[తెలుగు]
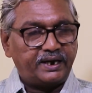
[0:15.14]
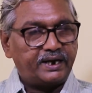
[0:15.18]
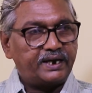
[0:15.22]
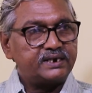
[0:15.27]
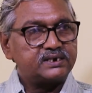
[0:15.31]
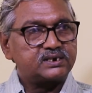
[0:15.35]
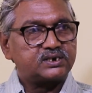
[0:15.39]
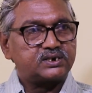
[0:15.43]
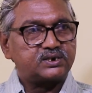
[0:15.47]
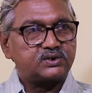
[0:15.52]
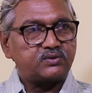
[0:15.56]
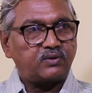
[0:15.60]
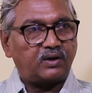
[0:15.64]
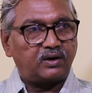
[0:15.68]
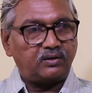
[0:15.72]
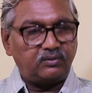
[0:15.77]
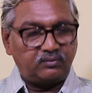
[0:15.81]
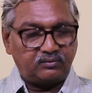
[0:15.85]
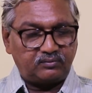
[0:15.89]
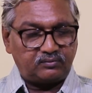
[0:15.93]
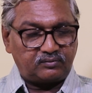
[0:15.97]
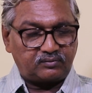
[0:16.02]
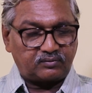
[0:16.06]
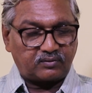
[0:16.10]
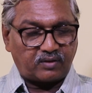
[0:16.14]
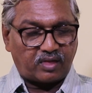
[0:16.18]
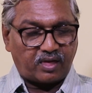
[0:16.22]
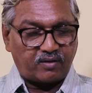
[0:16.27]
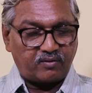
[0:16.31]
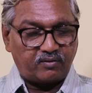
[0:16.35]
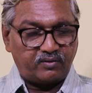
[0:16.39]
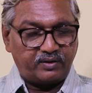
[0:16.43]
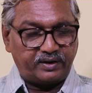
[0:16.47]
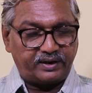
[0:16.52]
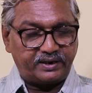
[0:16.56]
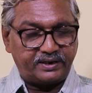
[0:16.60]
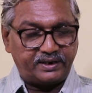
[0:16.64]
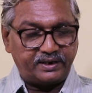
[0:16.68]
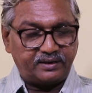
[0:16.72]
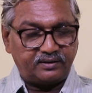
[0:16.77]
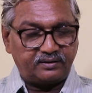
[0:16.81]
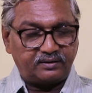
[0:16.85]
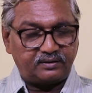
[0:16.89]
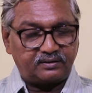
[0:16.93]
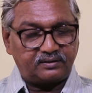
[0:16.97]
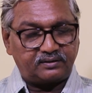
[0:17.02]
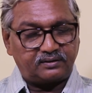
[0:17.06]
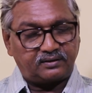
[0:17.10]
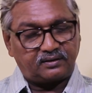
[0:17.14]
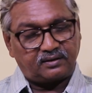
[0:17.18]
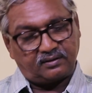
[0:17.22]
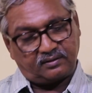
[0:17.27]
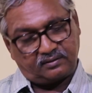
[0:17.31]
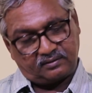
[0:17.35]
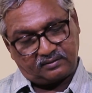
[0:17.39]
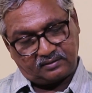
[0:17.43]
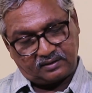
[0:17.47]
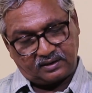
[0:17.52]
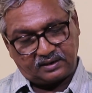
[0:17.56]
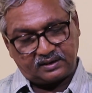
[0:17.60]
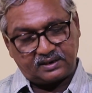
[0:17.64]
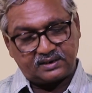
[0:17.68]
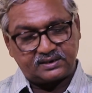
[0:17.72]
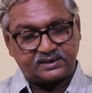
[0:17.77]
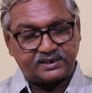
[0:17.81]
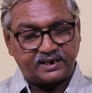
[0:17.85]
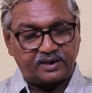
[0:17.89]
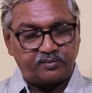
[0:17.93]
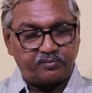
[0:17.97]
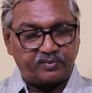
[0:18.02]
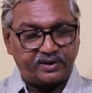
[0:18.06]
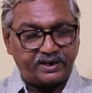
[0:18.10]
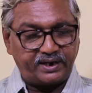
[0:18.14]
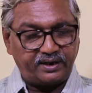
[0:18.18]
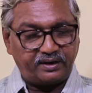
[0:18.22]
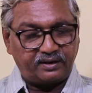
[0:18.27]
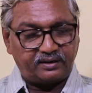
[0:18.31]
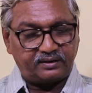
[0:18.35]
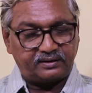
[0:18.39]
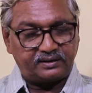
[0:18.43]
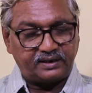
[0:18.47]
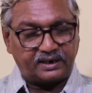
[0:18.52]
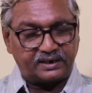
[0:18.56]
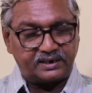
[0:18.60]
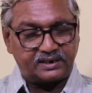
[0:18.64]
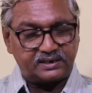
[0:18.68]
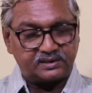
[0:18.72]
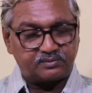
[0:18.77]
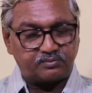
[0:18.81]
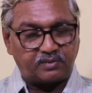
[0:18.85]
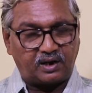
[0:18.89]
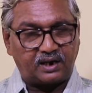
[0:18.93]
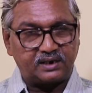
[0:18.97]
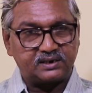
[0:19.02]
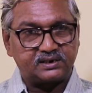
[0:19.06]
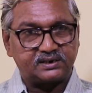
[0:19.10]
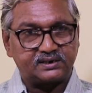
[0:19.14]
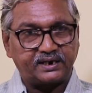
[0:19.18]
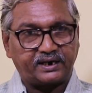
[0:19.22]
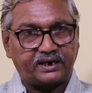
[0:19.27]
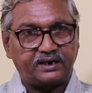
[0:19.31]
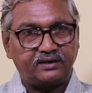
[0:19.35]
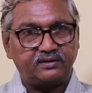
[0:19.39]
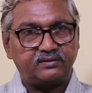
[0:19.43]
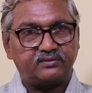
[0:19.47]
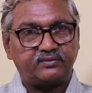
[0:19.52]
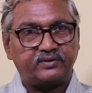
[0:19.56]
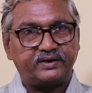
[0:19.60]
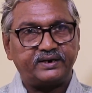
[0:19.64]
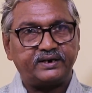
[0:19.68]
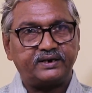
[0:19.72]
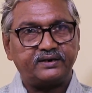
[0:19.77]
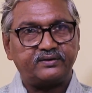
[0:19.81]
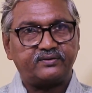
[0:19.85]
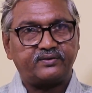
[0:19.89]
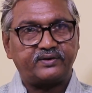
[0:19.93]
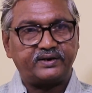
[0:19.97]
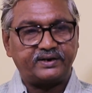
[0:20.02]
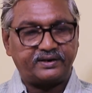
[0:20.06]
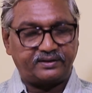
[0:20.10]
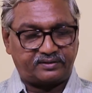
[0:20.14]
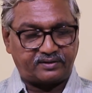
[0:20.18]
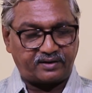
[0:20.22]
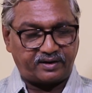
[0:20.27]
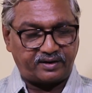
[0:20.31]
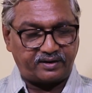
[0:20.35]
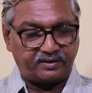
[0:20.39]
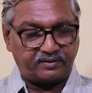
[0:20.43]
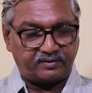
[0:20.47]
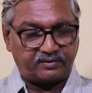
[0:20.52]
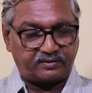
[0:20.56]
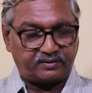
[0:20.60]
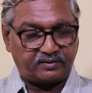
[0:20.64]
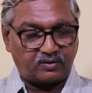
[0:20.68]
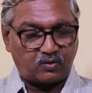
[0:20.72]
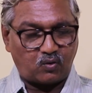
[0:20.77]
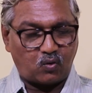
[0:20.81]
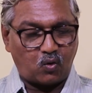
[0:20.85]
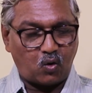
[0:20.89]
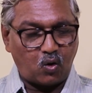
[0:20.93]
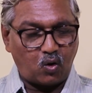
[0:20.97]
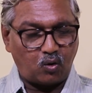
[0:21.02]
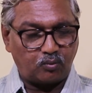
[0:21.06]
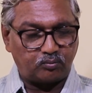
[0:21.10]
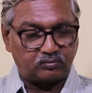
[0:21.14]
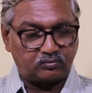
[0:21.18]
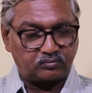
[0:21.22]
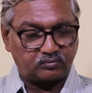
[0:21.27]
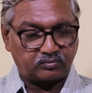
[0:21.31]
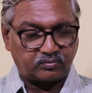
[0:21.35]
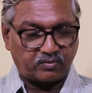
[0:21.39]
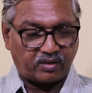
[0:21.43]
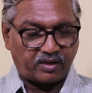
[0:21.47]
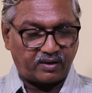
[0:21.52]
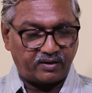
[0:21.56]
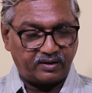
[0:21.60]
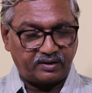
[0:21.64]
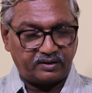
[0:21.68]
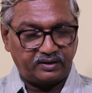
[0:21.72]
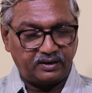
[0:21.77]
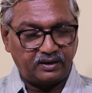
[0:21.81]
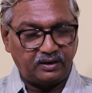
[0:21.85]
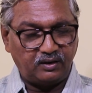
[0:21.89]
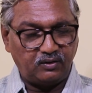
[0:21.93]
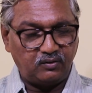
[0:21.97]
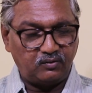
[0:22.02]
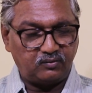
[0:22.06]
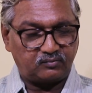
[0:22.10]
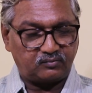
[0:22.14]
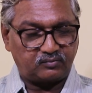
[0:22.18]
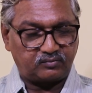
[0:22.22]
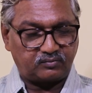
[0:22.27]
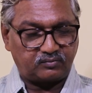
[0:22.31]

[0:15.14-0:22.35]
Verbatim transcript: ఏజ్ ట్వెల్వ్ రిటర్న్ ఆన్ ద సేమ్ డే దట్ ఈజ్ మార్చ్ సెకండ్ ట్వంటీ ట్వంటీ త్రీ హోమ్ ఇల్లు